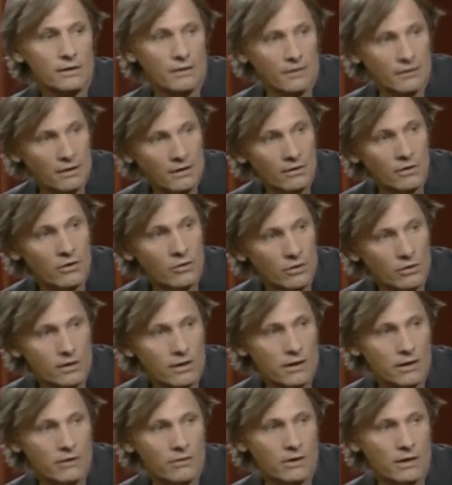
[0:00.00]
sintiendo
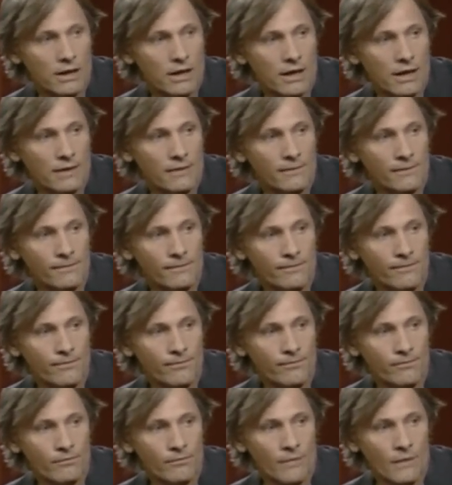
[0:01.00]
cosas de verdad,
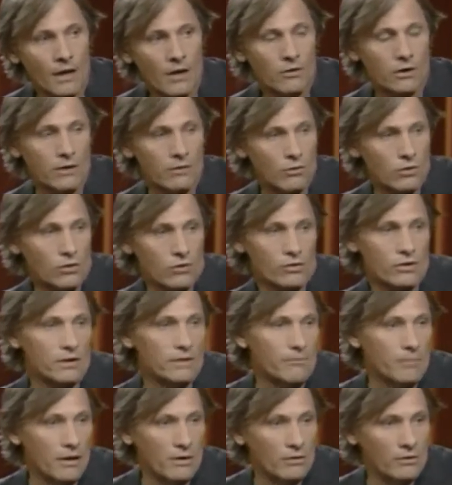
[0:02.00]
aunque vos no
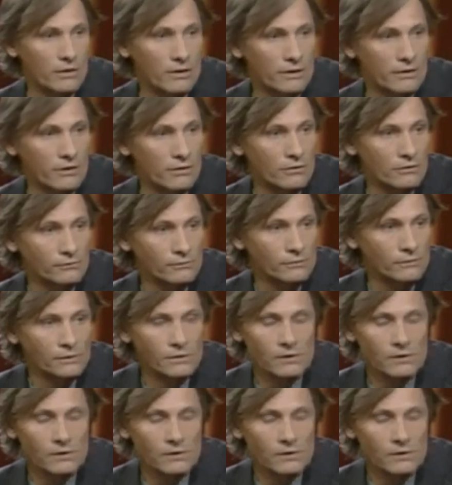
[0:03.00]
sepas lo que son,